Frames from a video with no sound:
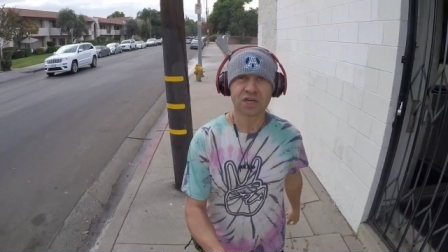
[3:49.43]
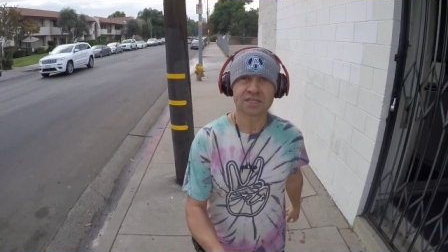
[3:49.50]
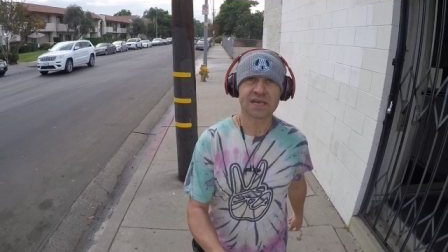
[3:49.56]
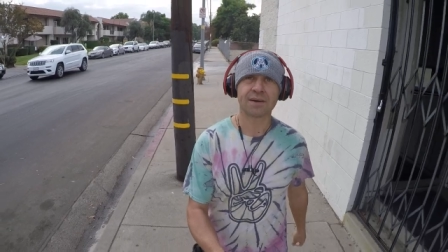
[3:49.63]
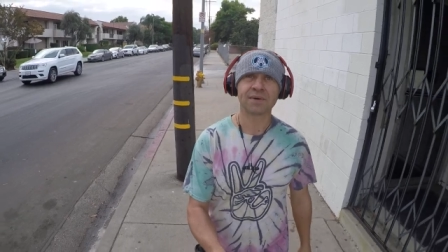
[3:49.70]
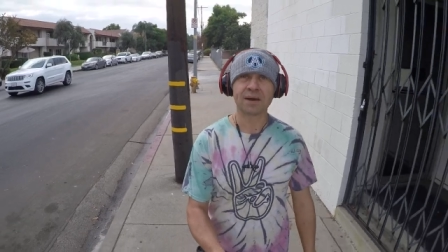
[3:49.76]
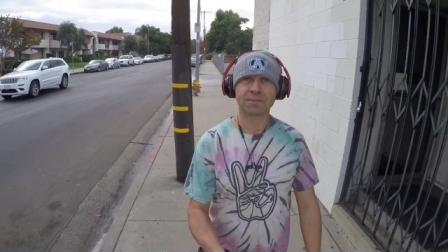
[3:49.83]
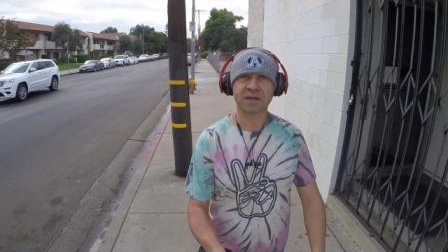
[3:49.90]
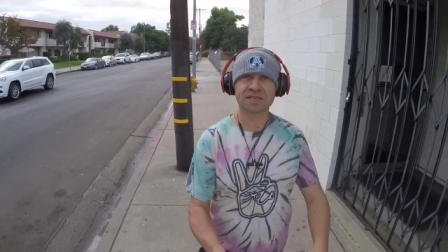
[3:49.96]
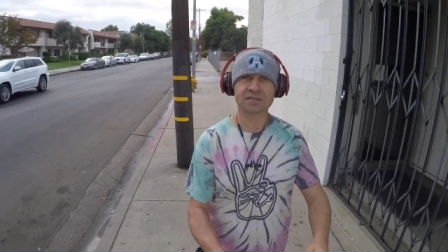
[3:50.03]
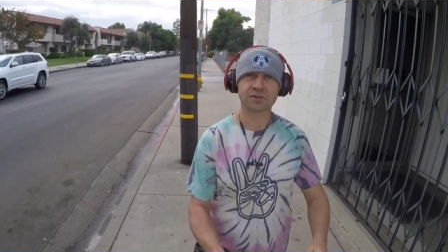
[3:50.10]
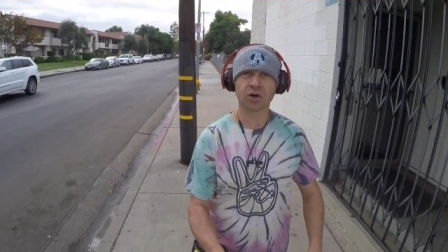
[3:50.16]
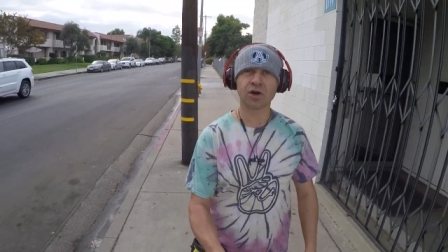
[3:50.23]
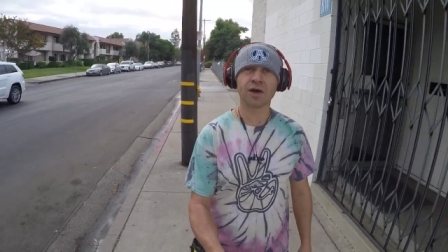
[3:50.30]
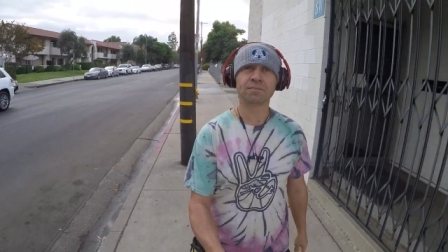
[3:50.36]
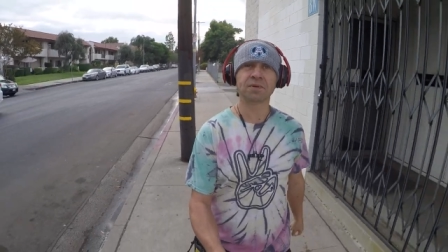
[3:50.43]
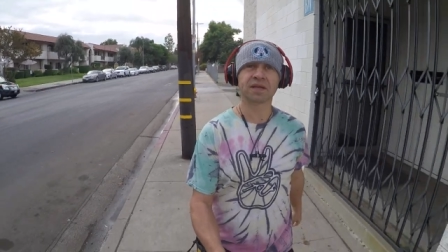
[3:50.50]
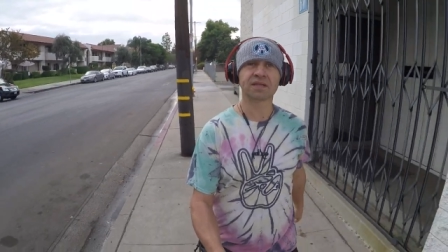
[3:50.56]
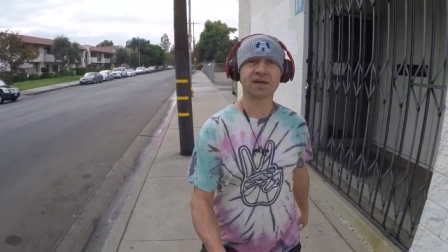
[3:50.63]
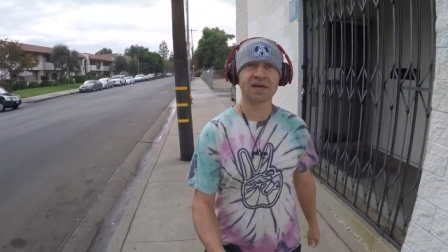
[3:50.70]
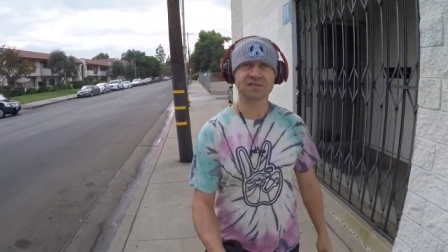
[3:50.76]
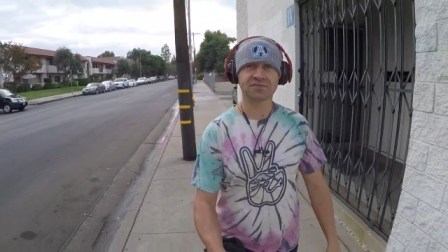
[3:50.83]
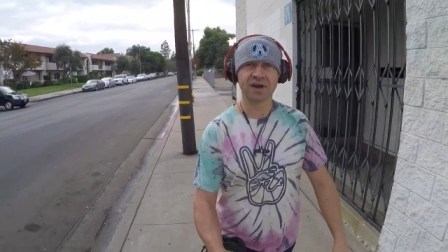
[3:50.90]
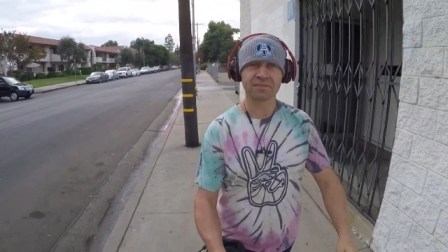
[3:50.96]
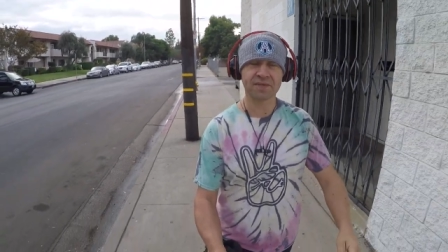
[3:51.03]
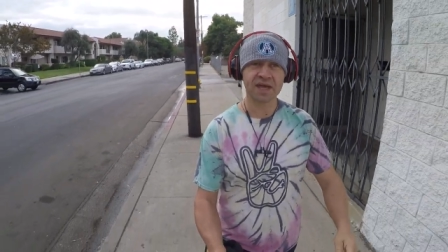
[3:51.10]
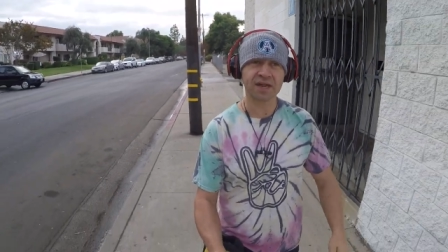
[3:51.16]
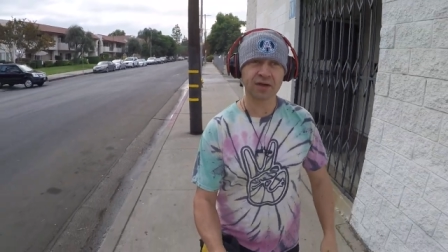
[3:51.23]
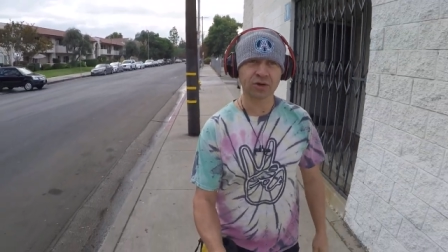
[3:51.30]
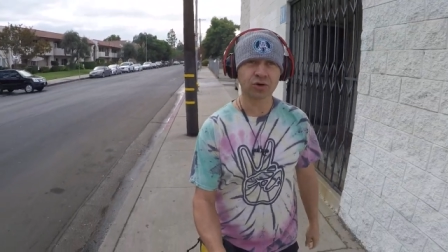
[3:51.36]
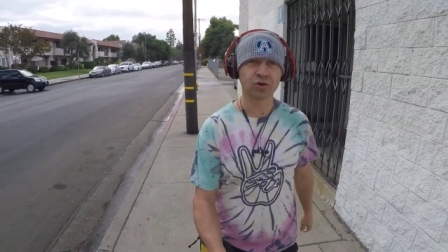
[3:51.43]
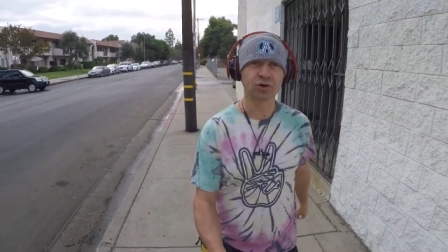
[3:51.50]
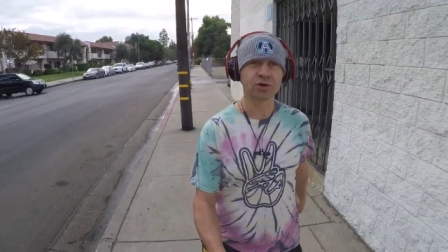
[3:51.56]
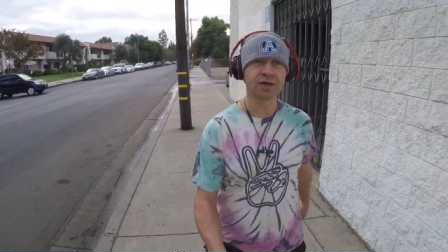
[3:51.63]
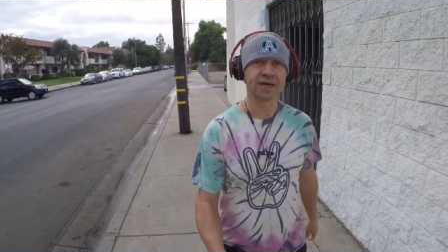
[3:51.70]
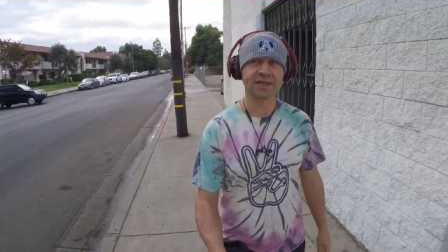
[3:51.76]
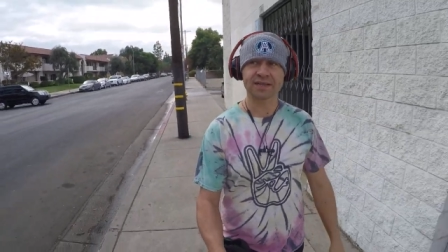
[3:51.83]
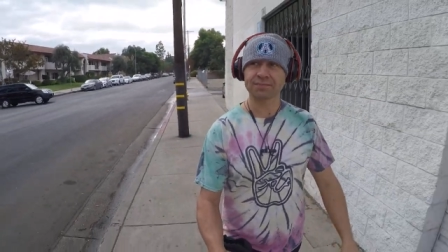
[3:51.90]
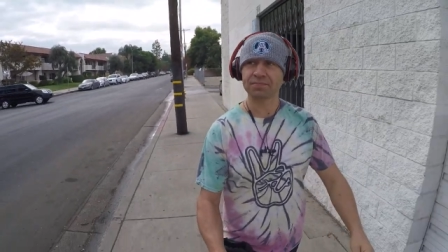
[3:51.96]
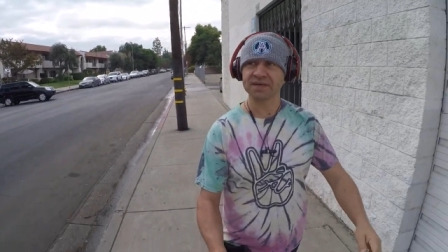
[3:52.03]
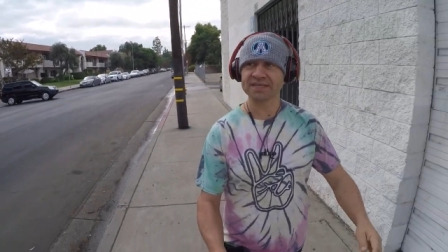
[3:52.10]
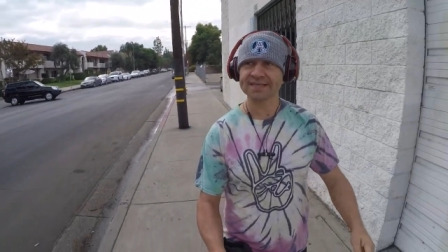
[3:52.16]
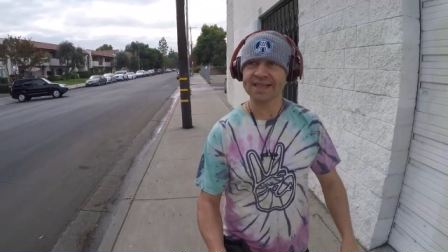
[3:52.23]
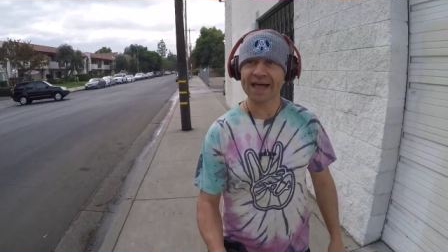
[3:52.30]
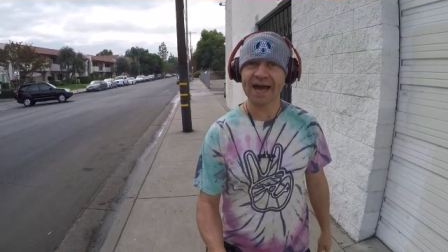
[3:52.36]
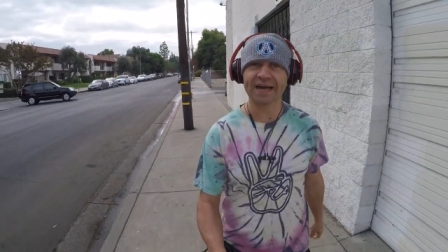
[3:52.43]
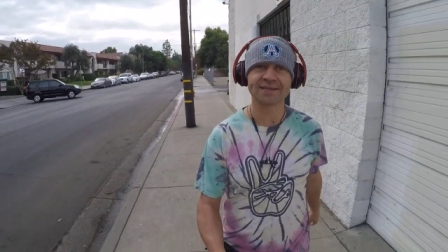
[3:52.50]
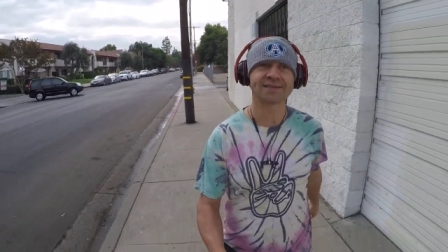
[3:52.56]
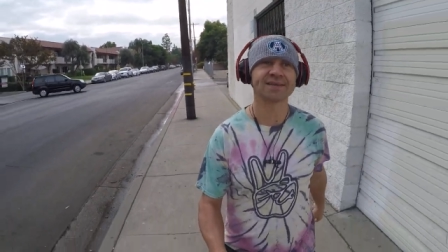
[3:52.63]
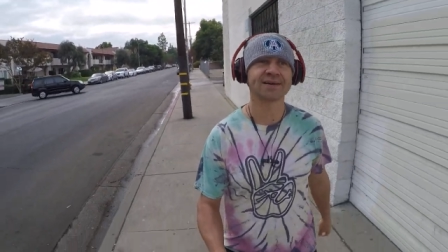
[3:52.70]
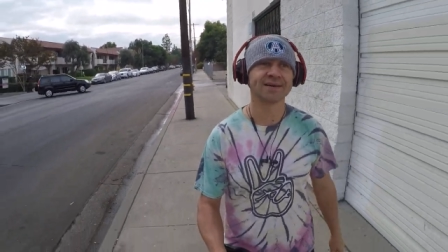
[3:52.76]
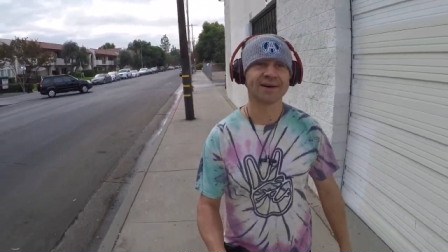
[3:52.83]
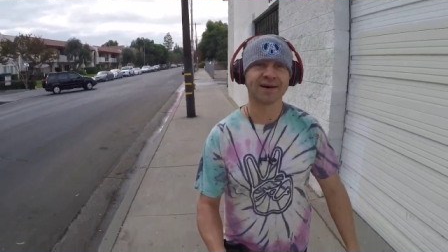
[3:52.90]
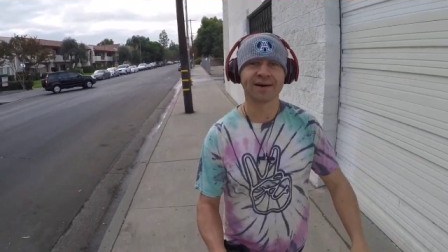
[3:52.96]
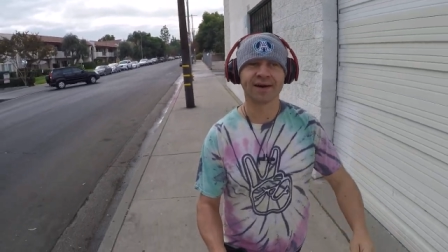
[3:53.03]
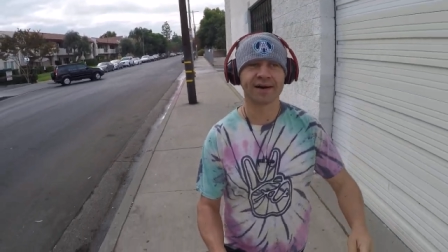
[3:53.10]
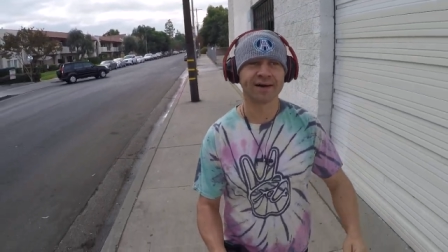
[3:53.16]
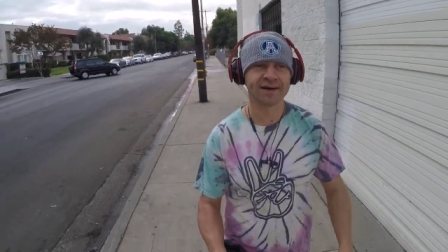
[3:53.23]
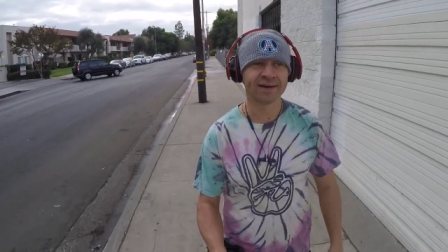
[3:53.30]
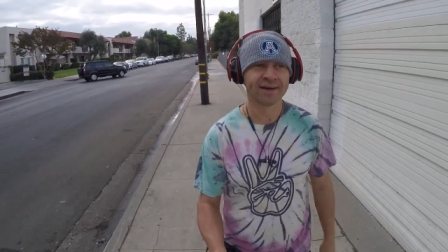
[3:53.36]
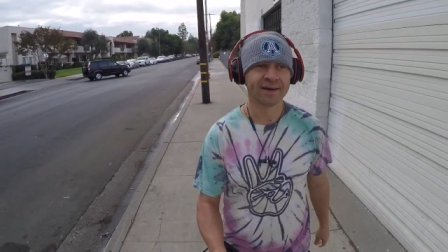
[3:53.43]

Самое простое передать в Америку – это прислать э,